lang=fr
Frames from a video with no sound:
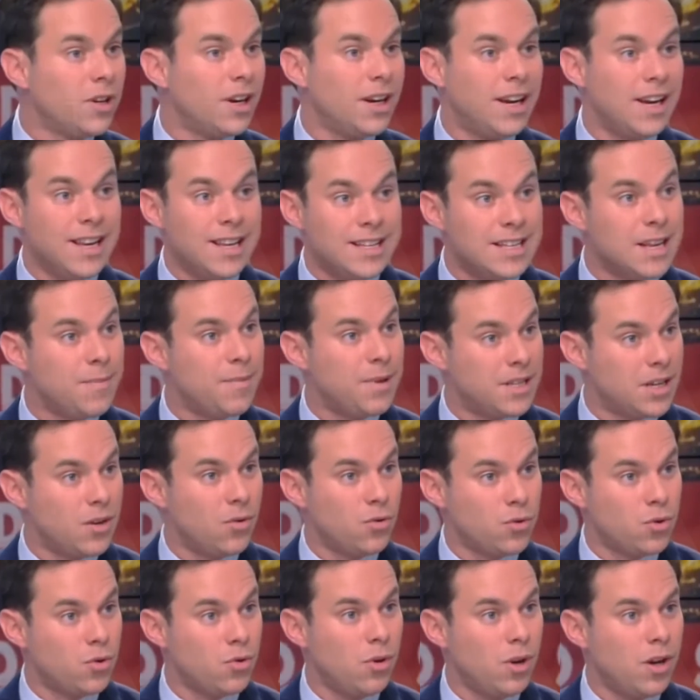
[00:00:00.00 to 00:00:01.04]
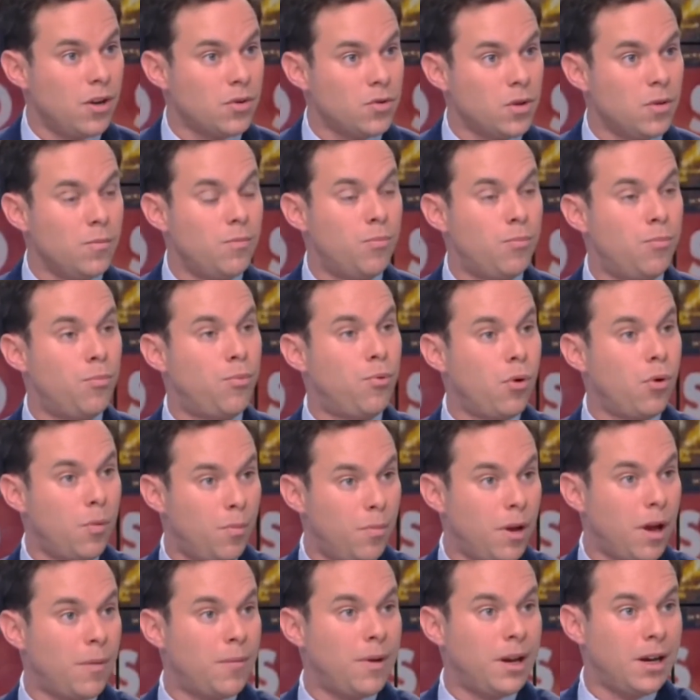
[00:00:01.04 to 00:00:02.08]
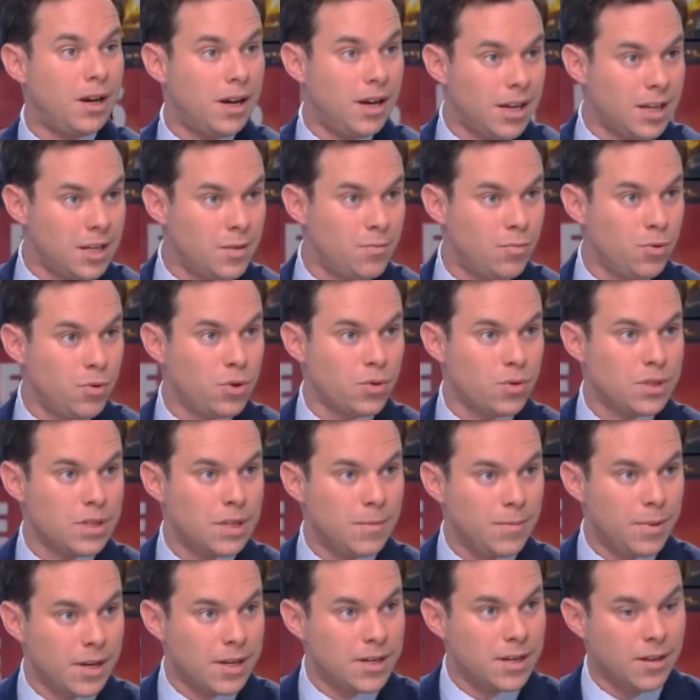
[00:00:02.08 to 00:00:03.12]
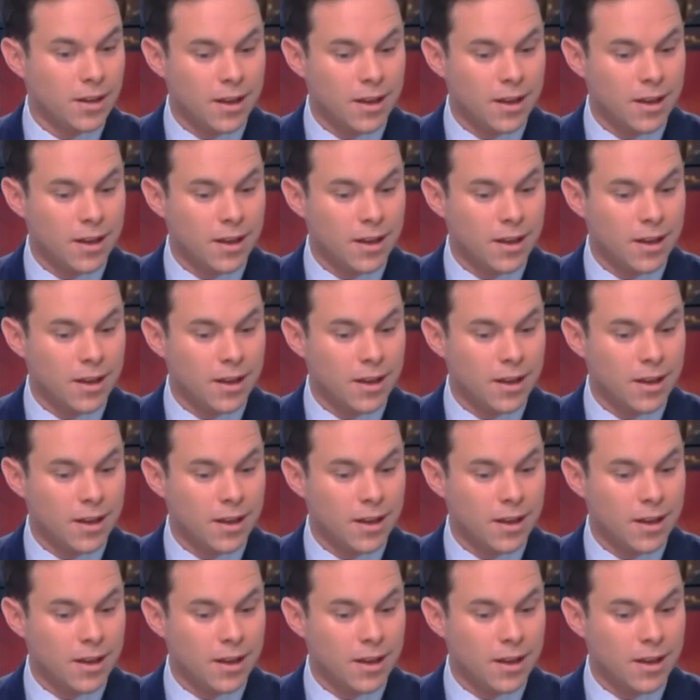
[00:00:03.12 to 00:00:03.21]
les laissés-passer consulaires ensuite pour permettre l'expulsion de ces personnes.